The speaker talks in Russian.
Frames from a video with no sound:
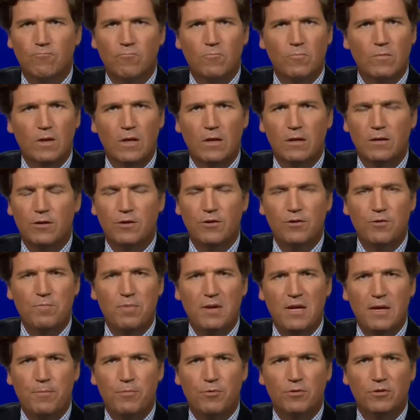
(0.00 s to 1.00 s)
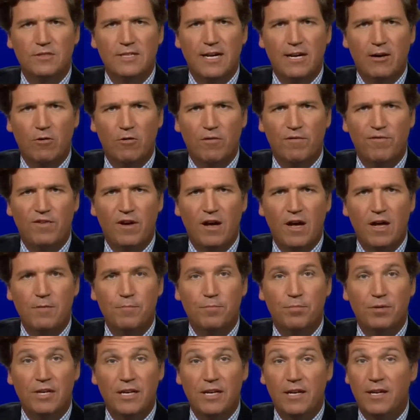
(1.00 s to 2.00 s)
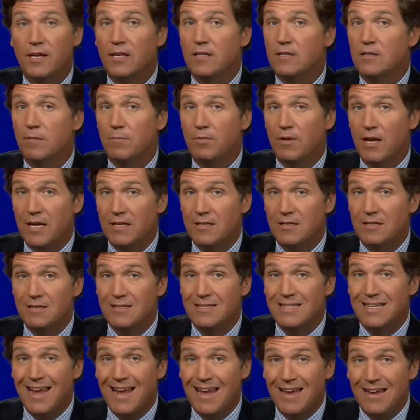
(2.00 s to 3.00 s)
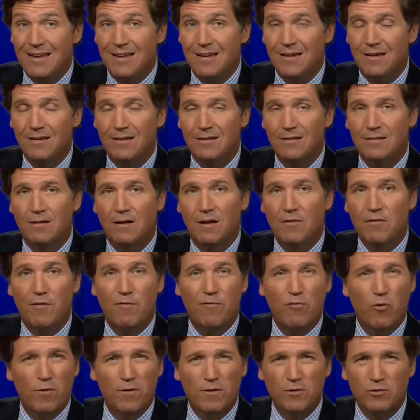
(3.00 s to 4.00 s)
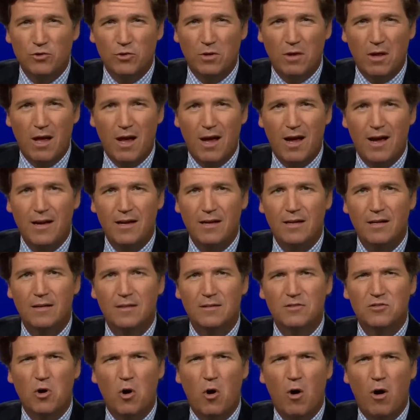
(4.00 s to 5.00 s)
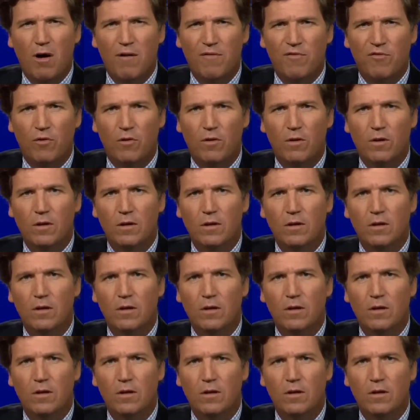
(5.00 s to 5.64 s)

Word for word: Хорошие люди, напуганные, истекающие кровью, некоторые мертвые 4 июля. Ужасно.